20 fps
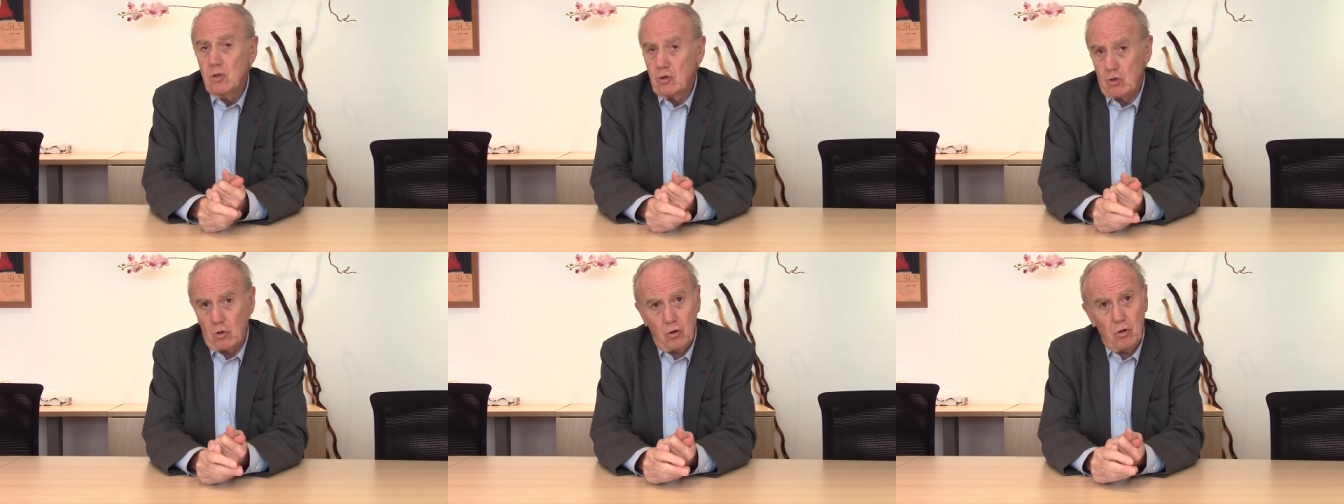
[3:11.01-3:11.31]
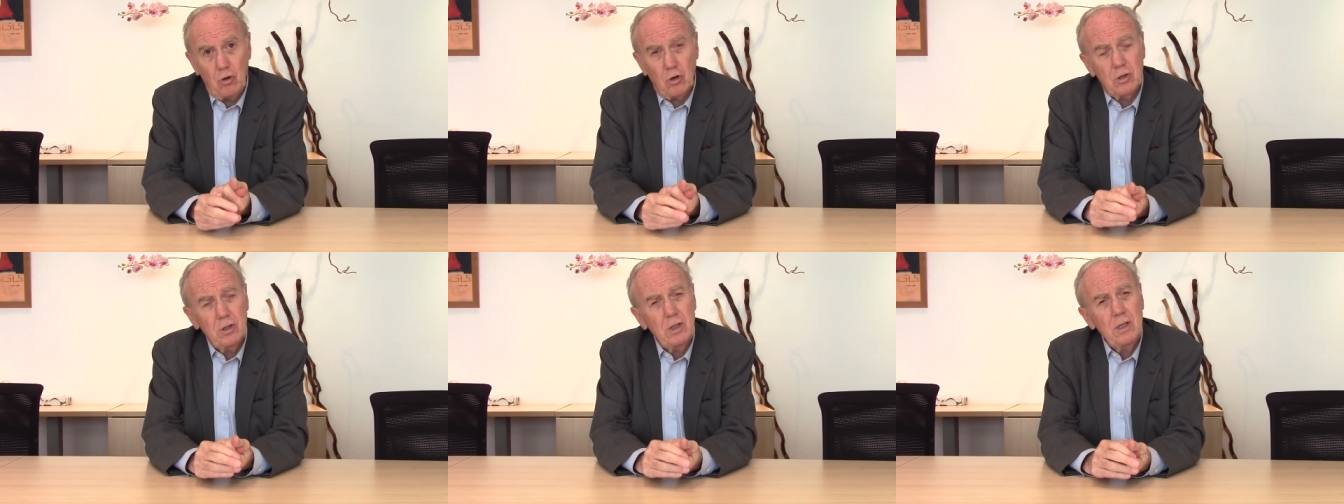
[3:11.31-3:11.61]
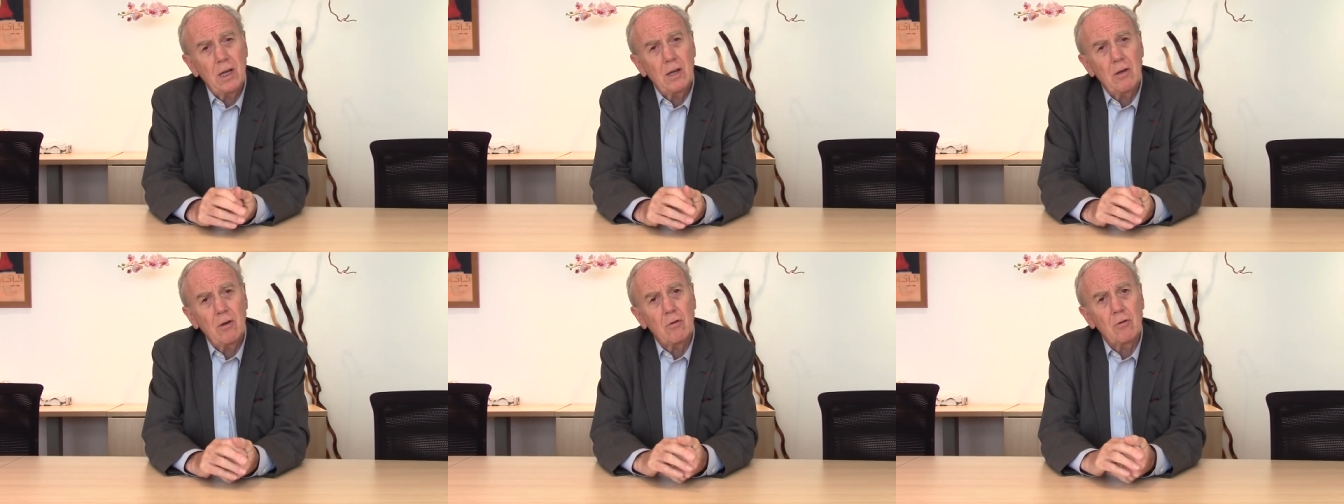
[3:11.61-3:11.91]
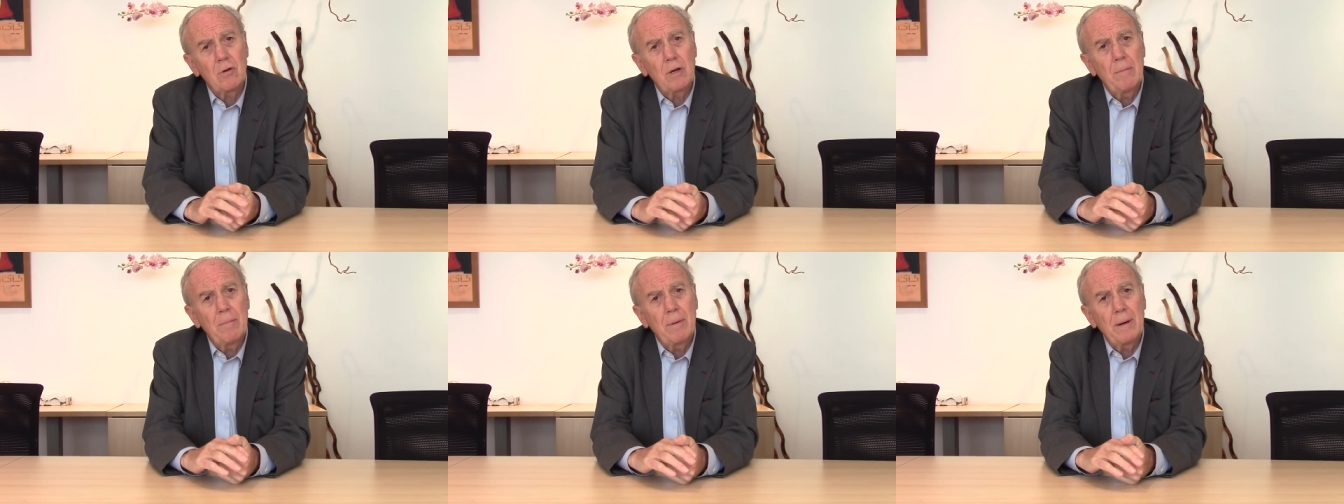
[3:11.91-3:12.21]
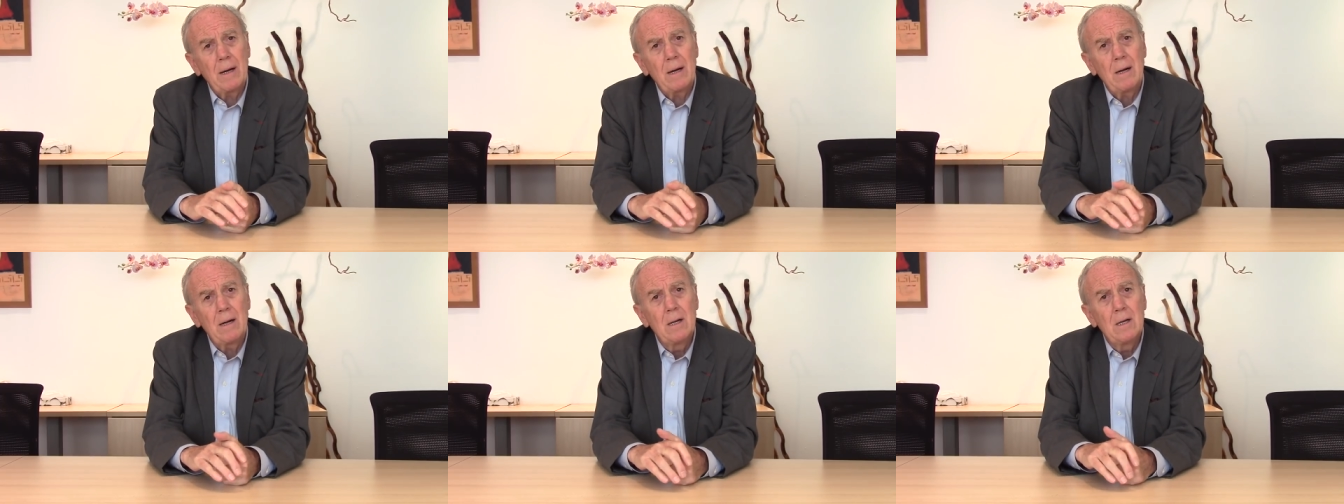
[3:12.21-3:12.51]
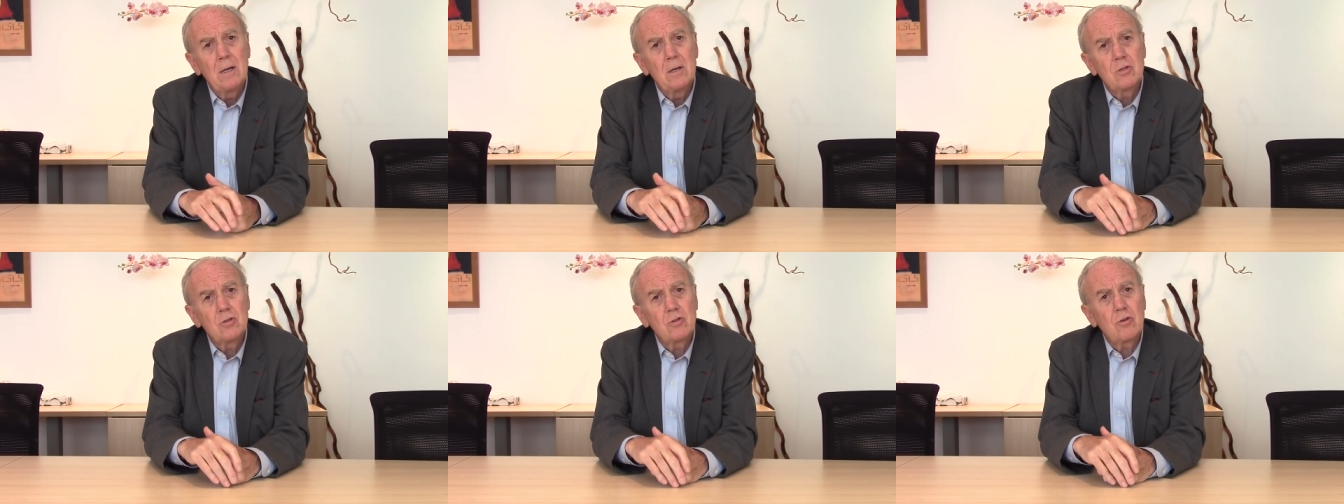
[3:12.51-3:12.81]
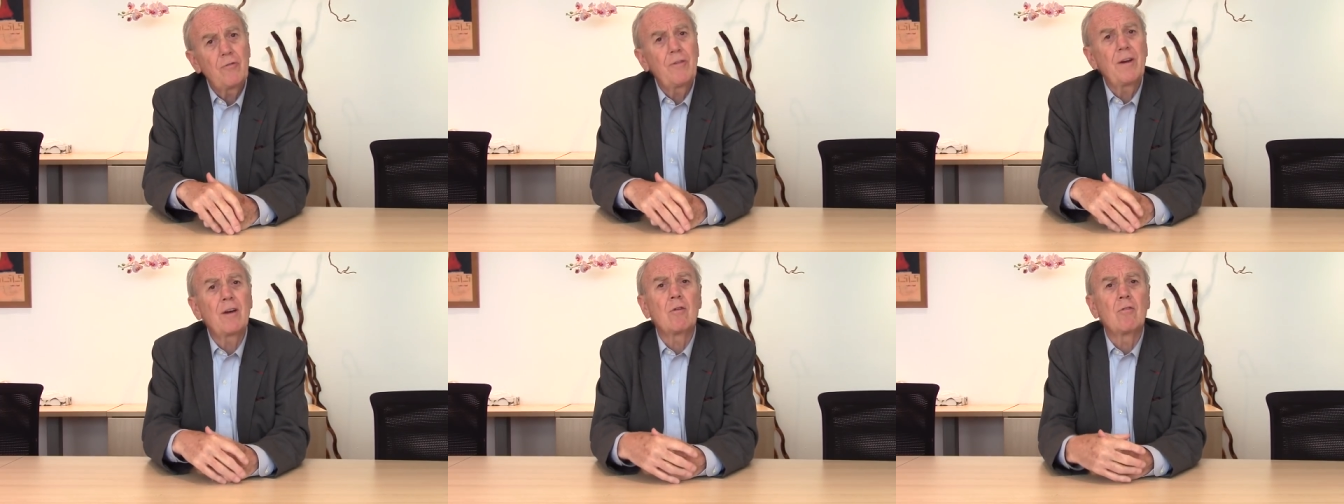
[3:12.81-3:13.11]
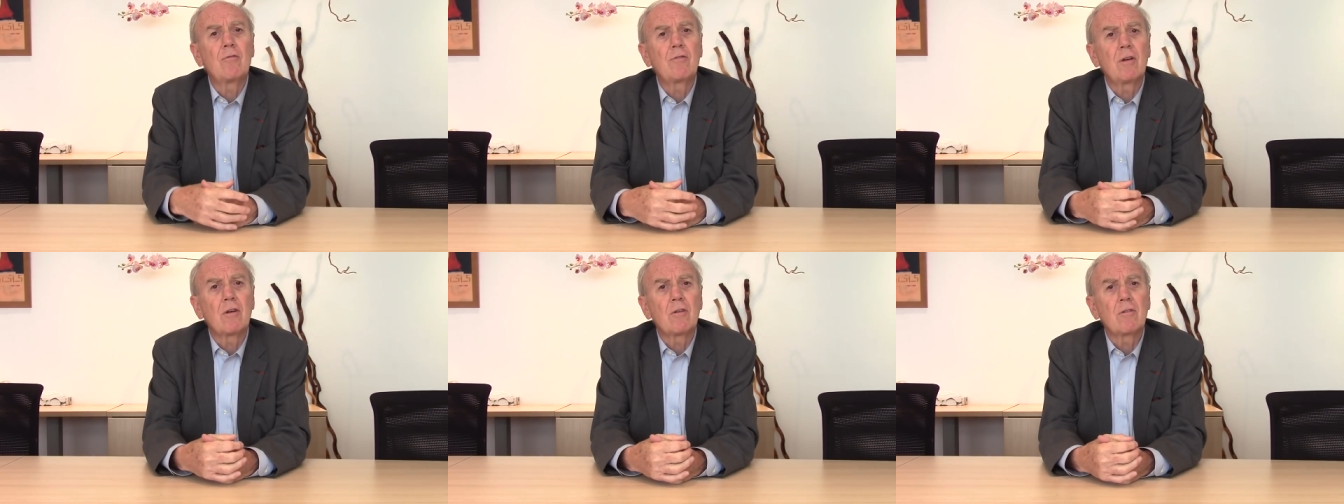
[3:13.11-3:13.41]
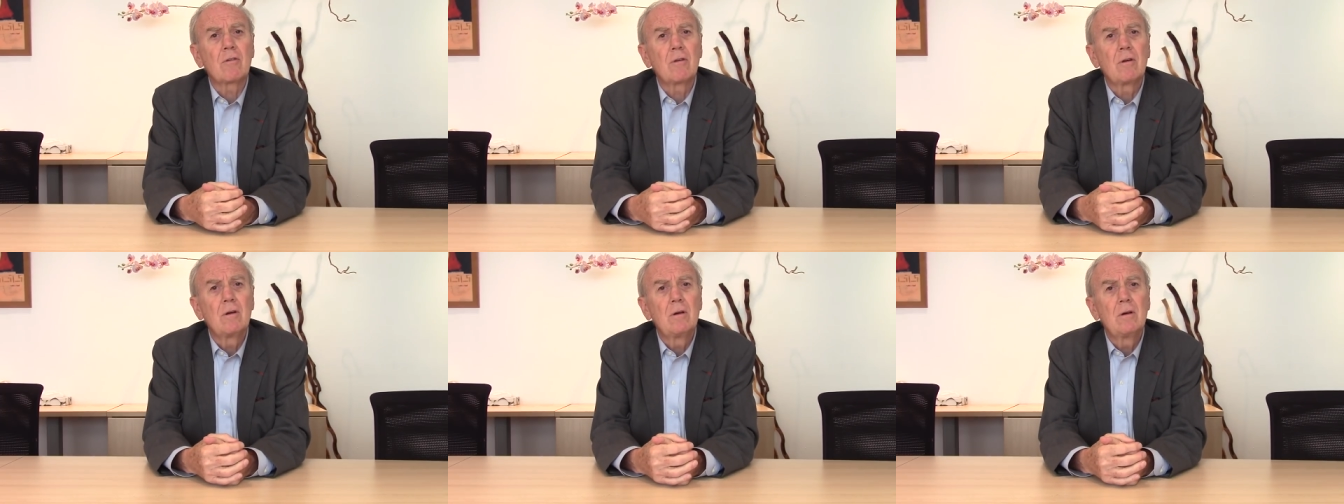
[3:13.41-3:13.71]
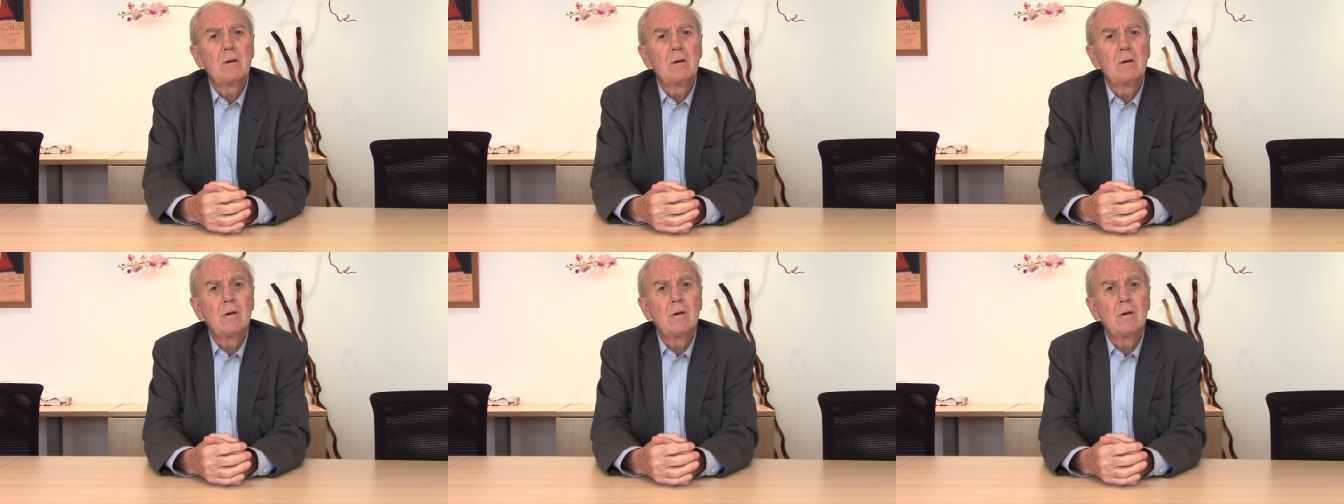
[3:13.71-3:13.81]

je leur dis d'ailleurs au départ, je fais confiance.